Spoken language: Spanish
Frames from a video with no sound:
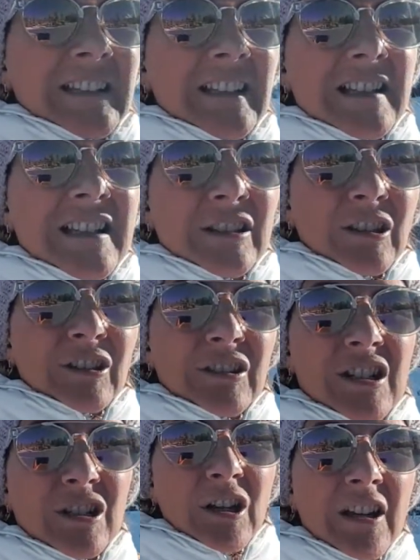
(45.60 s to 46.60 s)
del sitio
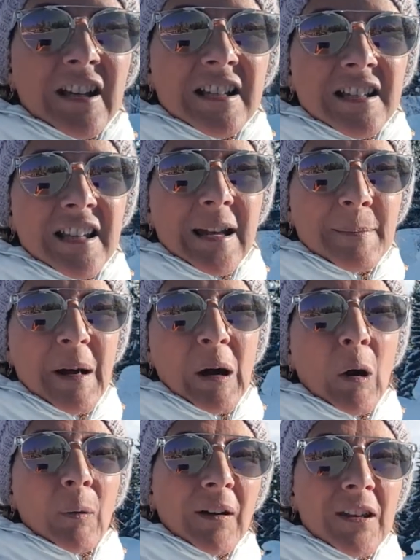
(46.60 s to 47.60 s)
donde estoy. Se llama
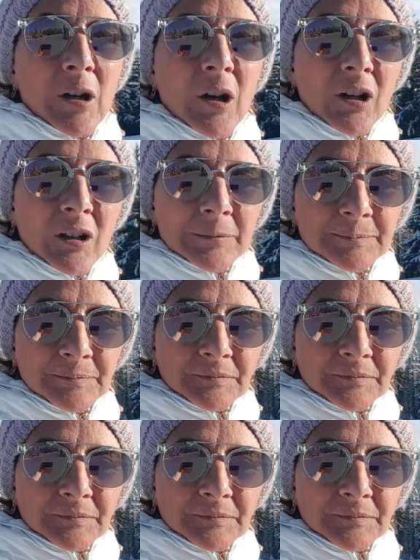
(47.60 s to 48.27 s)
Oberjoch